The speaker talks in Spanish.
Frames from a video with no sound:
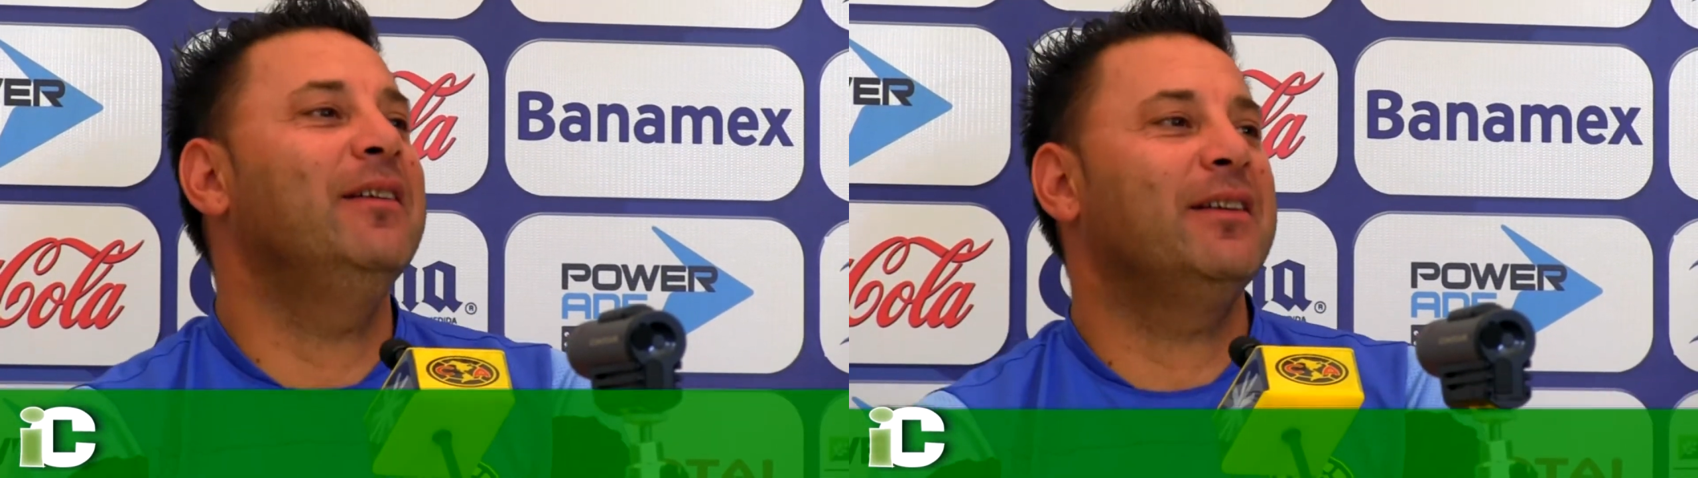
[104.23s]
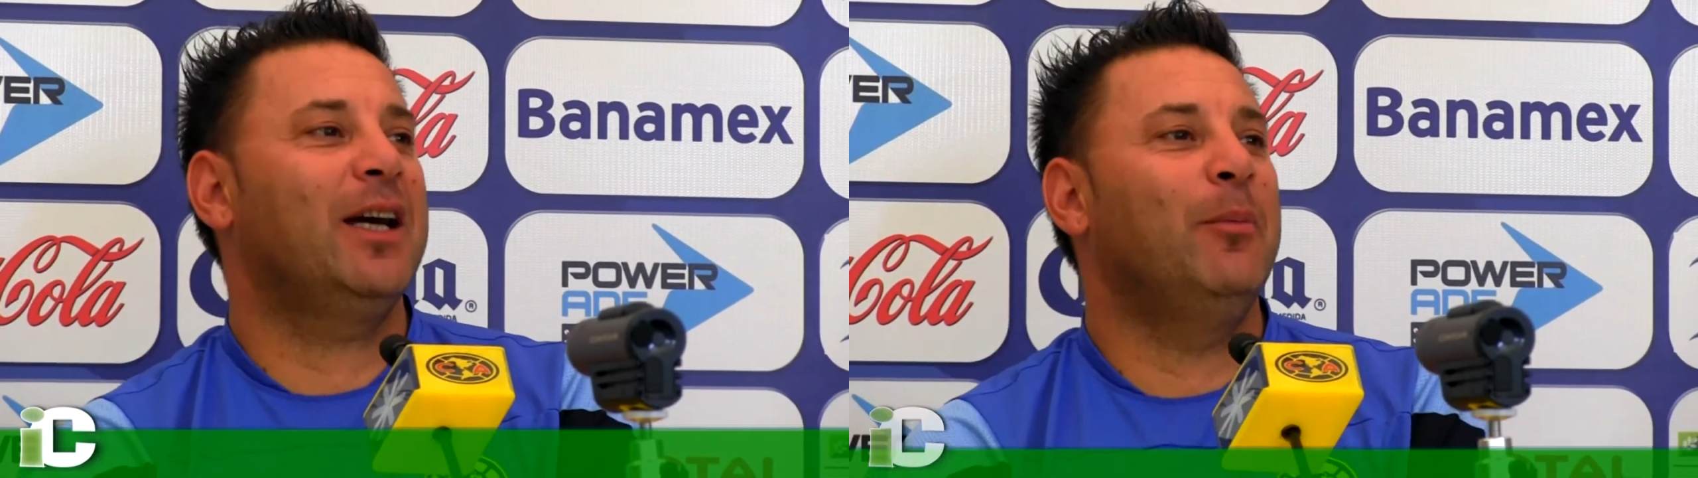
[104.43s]

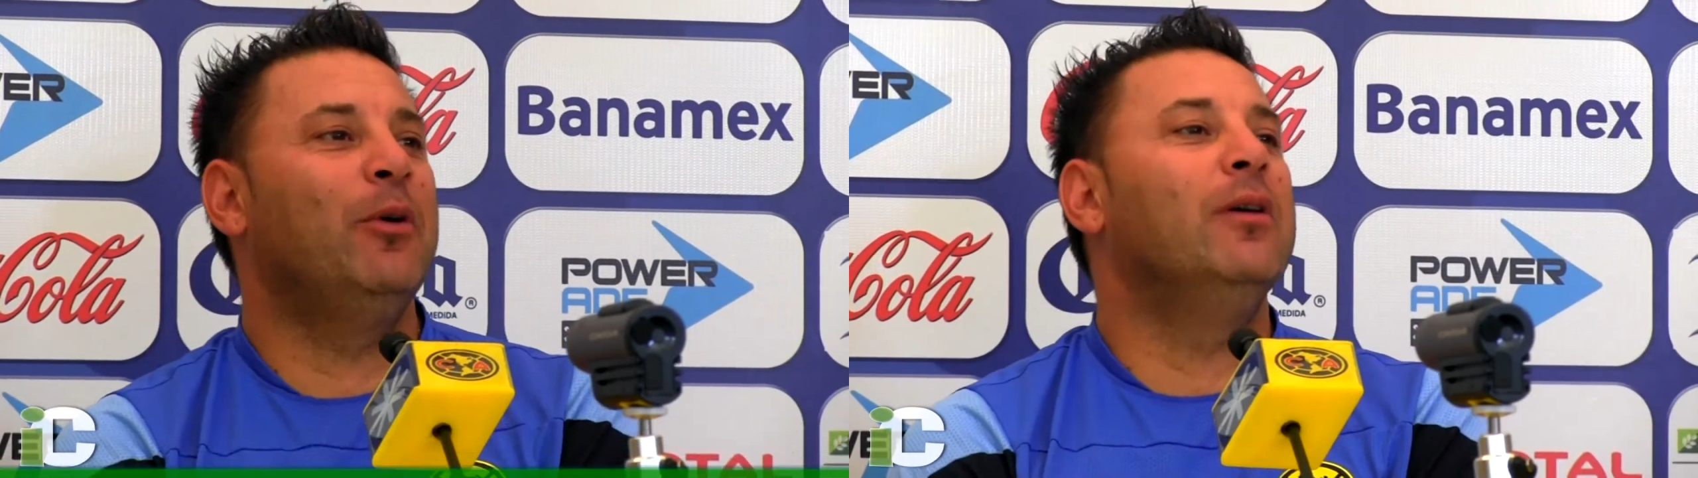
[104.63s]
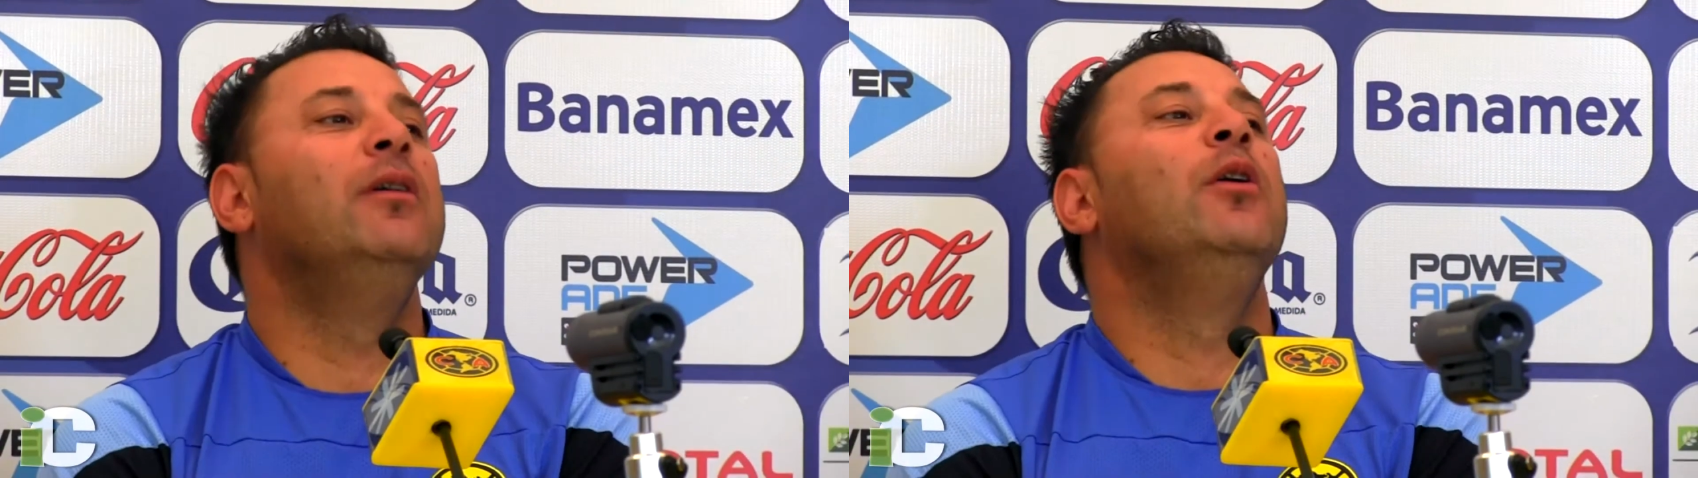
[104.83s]

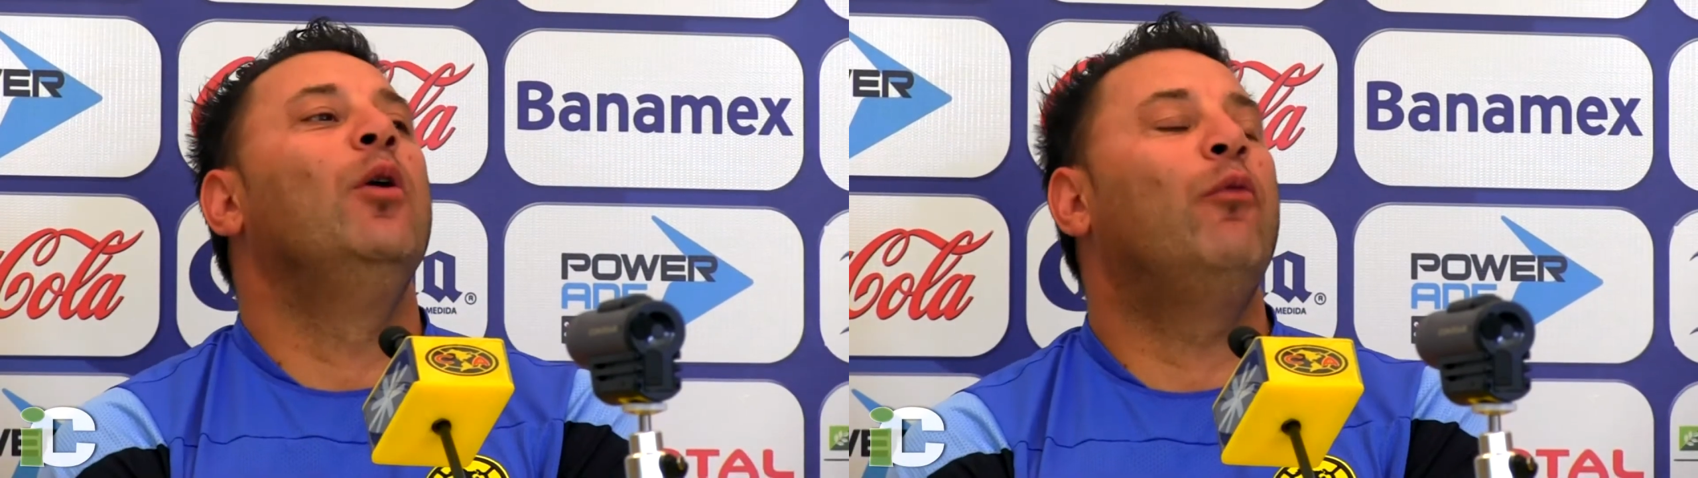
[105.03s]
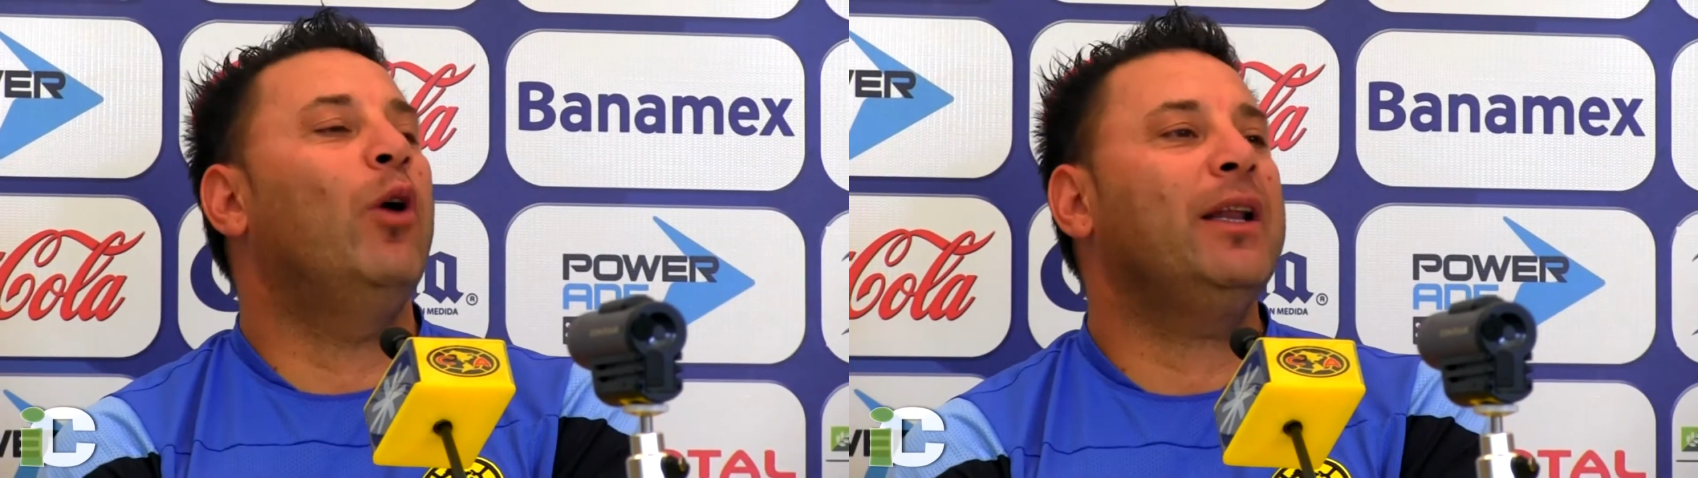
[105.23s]
llegamos
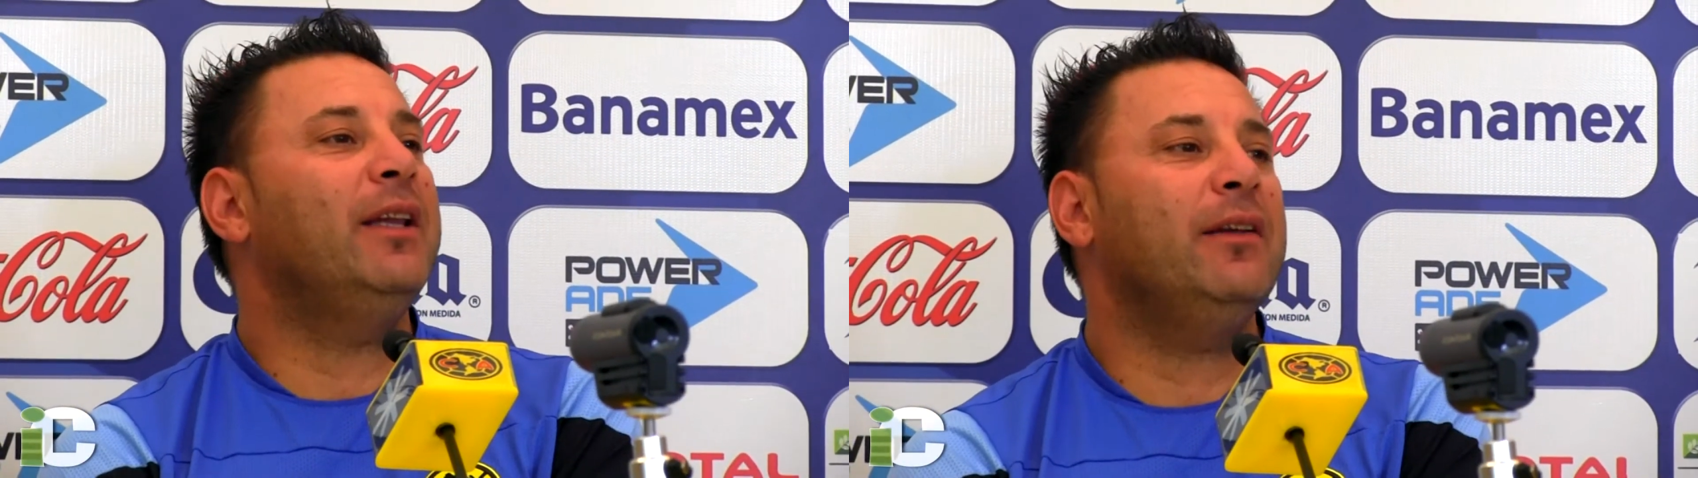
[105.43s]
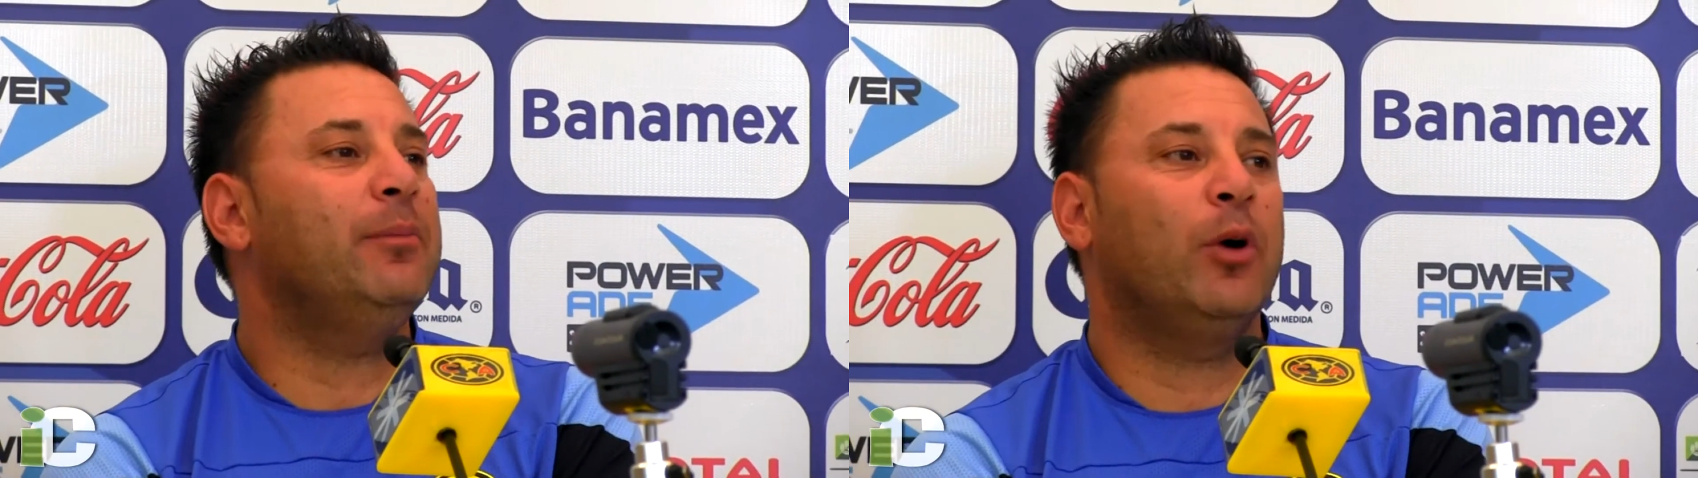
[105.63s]
fuertes